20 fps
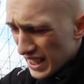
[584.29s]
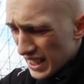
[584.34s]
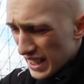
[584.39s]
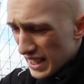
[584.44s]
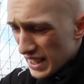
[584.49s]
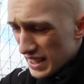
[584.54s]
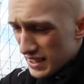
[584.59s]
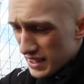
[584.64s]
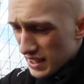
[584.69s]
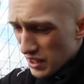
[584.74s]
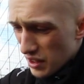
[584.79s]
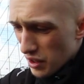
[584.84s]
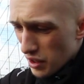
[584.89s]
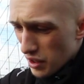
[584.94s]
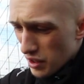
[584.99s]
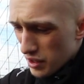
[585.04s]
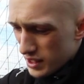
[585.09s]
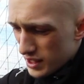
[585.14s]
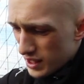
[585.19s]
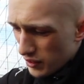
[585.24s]
et c'est
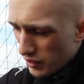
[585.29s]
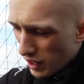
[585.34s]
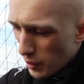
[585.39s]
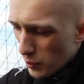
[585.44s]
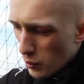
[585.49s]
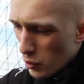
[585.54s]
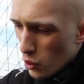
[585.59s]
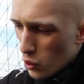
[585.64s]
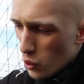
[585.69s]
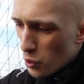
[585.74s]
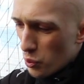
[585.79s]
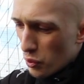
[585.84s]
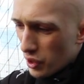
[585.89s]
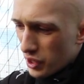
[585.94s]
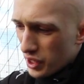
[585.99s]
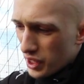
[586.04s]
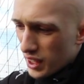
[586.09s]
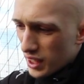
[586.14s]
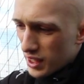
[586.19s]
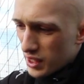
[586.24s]
euh, vraiment le point
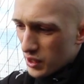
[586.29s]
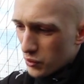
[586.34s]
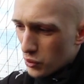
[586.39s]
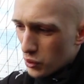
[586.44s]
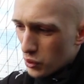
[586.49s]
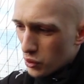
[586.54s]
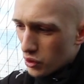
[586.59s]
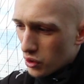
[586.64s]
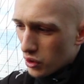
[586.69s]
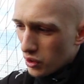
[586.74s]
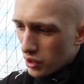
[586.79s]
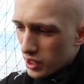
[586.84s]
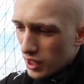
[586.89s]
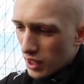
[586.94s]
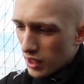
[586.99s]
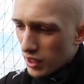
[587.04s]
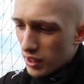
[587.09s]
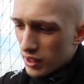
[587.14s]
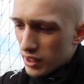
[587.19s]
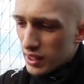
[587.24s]
négatif de ce gant
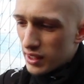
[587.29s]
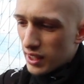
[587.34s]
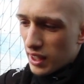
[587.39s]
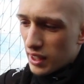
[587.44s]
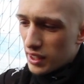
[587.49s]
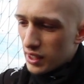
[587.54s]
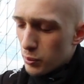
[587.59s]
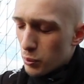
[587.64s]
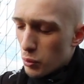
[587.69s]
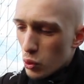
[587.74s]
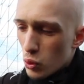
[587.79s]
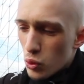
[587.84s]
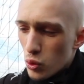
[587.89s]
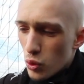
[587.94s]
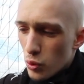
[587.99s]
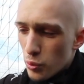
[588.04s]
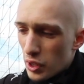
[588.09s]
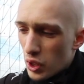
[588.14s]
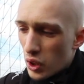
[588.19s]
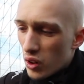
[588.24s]
euh, qui, ternit beaucoup
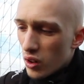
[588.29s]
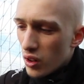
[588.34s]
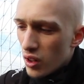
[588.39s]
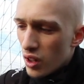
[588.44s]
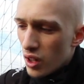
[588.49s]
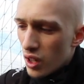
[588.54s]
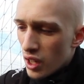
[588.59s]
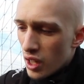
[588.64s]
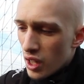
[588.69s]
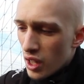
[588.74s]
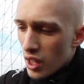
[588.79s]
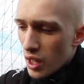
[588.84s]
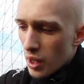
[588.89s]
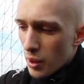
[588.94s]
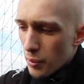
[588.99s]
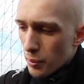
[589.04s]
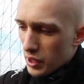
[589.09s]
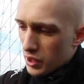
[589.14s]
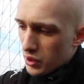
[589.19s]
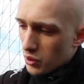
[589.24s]
le bilan
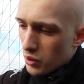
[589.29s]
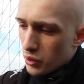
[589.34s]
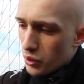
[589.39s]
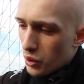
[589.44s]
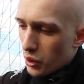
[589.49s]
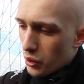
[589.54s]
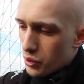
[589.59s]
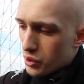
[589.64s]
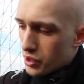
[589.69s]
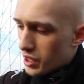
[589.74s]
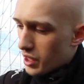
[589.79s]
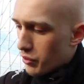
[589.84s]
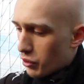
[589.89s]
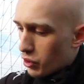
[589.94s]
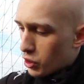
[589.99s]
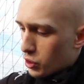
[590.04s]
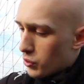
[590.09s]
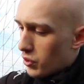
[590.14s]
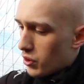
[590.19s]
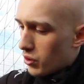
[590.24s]
parce qu'en dehors de ça
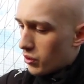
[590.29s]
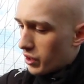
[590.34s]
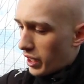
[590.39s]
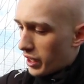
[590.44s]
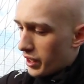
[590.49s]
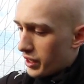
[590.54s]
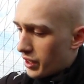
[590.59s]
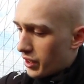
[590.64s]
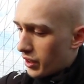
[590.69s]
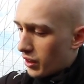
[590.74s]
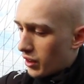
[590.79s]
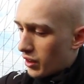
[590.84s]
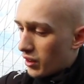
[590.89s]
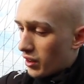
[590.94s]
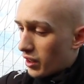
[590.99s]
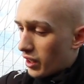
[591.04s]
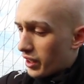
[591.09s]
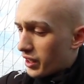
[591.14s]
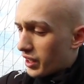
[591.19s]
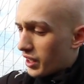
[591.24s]
franchement on n'a rien
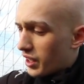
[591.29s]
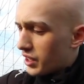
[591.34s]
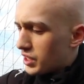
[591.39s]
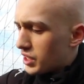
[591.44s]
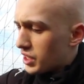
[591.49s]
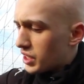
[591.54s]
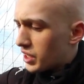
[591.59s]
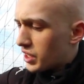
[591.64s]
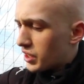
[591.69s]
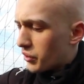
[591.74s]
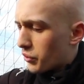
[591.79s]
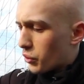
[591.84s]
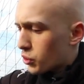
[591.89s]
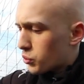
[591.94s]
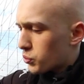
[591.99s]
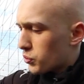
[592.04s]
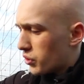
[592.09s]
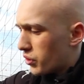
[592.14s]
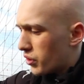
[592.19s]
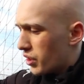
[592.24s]
à, à critiquer hein.
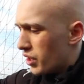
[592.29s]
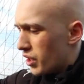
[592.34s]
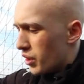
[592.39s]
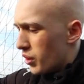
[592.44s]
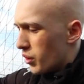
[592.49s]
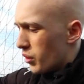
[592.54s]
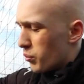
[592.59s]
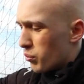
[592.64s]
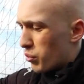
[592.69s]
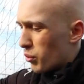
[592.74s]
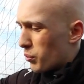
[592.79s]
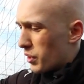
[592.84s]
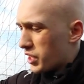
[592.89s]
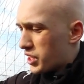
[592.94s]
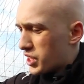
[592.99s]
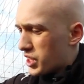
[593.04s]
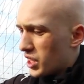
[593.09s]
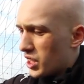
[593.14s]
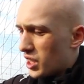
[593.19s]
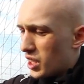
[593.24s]
franchement bon
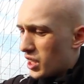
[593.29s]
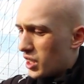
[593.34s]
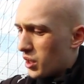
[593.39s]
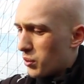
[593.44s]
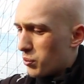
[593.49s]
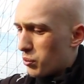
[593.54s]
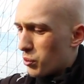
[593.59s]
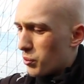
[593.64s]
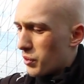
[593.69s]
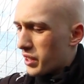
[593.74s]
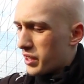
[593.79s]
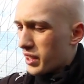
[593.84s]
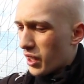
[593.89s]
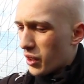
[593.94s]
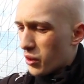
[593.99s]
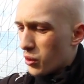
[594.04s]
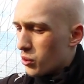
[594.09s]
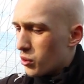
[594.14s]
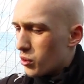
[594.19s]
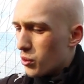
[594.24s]
maintien, bon
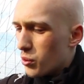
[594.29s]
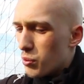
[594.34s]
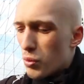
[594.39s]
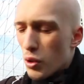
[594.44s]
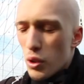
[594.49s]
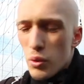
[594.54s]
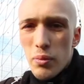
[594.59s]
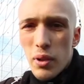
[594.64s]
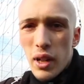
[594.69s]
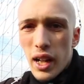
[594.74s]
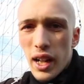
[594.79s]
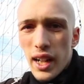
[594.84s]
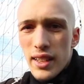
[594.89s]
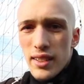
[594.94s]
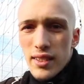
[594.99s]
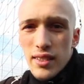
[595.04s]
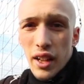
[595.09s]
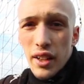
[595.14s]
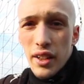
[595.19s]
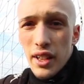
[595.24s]
matériau, bonne
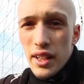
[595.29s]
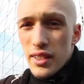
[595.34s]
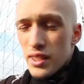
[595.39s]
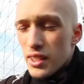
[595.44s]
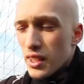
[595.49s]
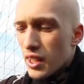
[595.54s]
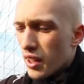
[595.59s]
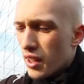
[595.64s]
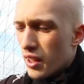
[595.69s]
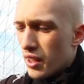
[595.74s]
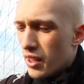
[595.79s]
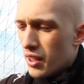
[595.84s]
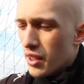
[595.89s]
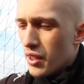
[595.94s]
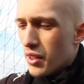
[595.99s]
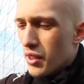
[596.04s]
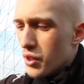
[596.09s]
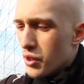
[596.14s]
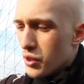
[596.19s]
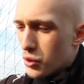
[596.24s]
barrette, rien à dire
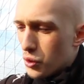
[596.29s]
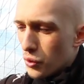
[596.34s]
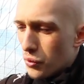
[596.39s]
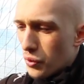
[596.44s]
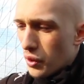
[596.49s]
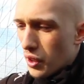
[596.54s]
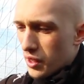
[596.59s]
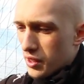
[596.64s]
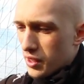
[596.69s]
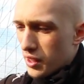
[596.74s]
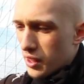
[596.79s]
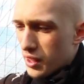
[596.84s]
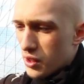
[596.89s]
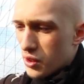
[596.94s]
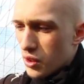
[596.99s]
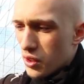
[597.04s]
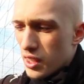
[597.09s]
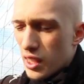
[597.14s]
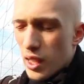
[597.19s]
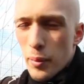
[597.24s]
sauf voilà cette
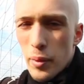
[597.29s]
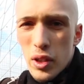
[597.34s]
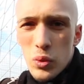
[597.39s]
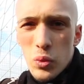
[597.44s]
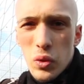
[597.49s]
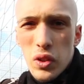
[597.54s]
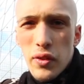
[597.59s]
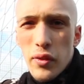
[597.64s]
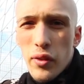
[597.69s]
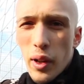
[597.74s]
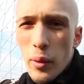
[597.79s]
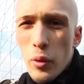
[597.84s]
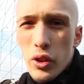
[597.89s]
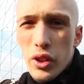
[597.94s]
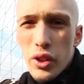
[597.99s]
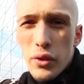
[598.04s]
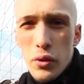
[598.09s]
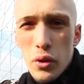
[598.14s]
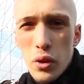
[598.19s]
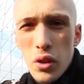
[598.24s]
résistance à l'abrasion qui fait vraiment
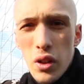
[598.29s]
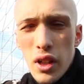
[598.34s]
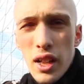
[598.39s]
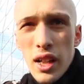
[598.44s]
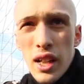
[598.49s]
défaut